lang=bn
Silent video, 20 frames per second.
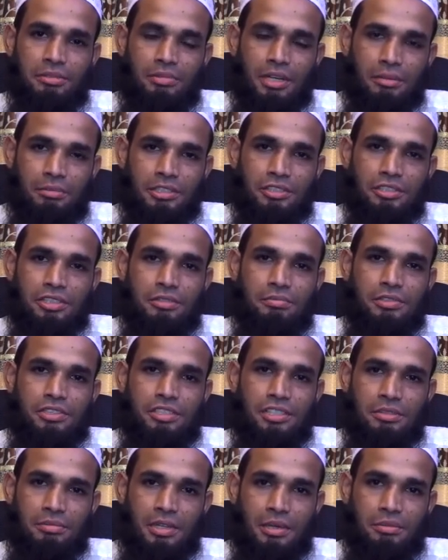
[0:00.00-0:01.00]
ইমামে
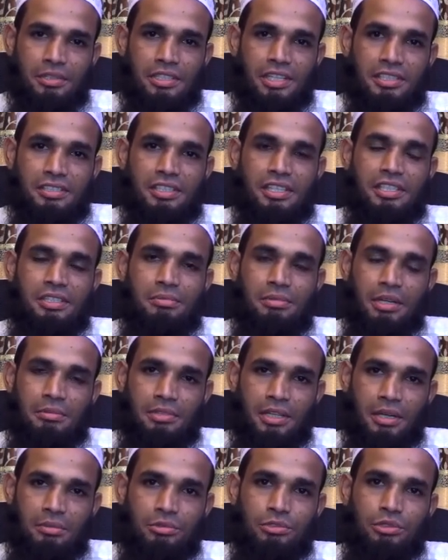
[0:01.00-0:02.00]
তিরমিজি ইমামে নাসাই
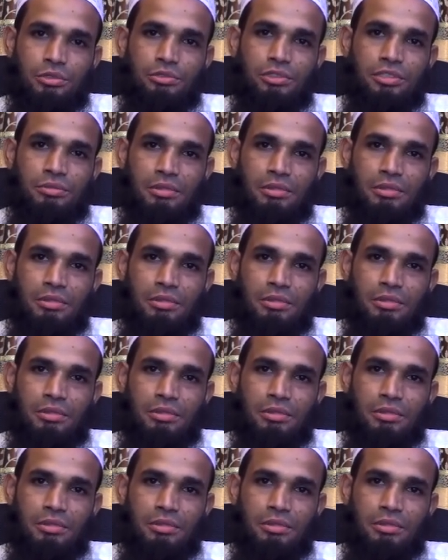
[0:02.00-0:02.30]
ইমামে আবুদাউদ